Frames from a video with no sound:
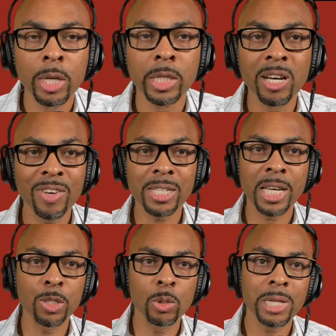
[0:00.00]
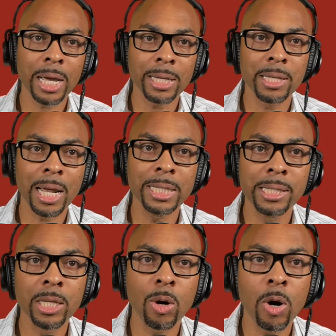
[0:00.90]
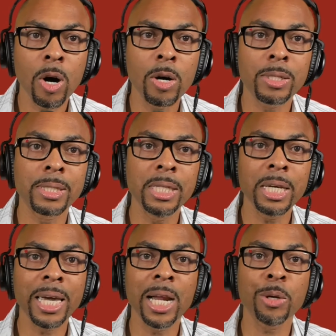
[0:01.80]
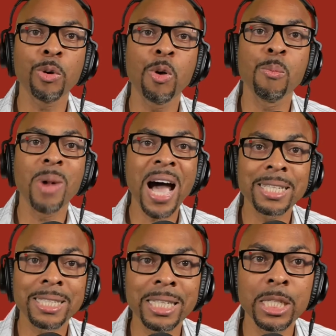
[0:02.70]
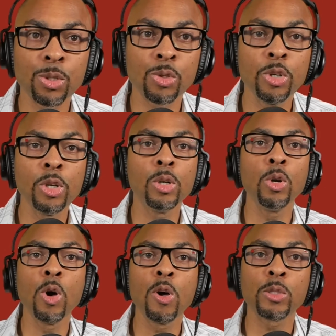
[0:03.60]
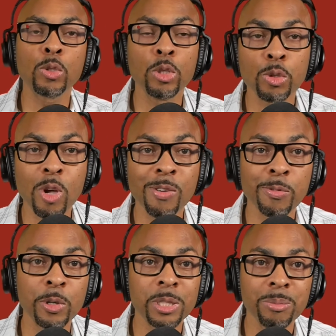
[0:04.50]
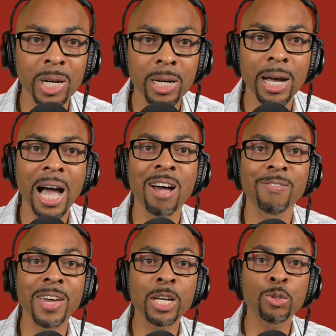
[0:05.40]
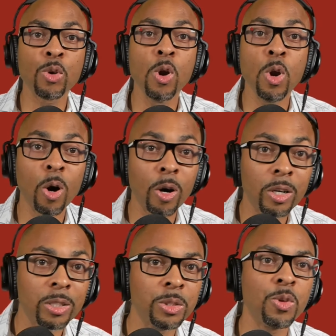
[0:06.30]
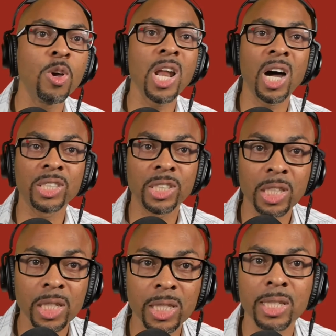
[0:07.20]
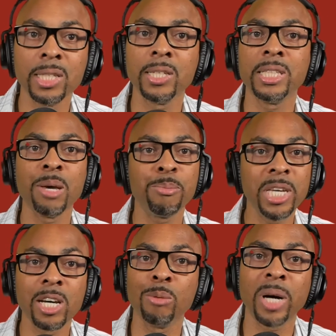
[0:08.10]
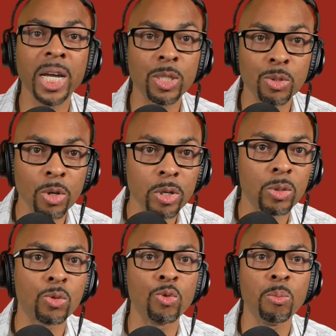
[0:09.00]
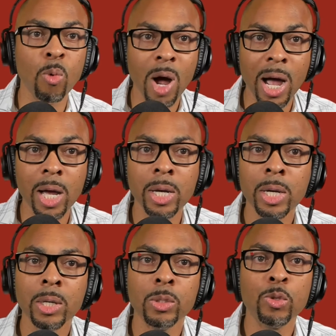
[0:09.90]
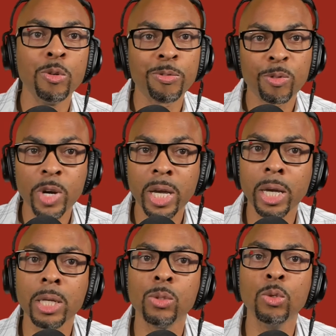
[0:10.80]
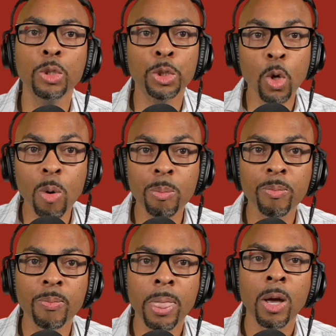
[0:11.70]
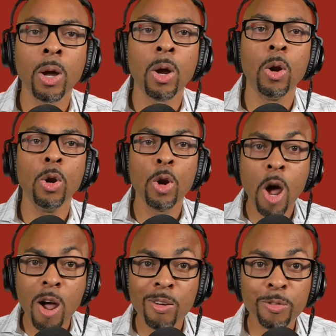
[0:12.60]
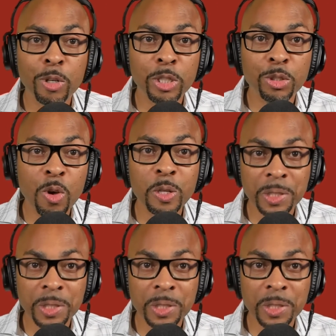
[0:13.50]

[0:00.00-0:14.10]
Dans verset 12 là, qui ça dit, oh, si quelqu'un bâtit sur, le, sur ce fondement avec de l'or, de l'argent, euh, des pierres précieuses, du bois, du foin, du chaume. L'œuvre de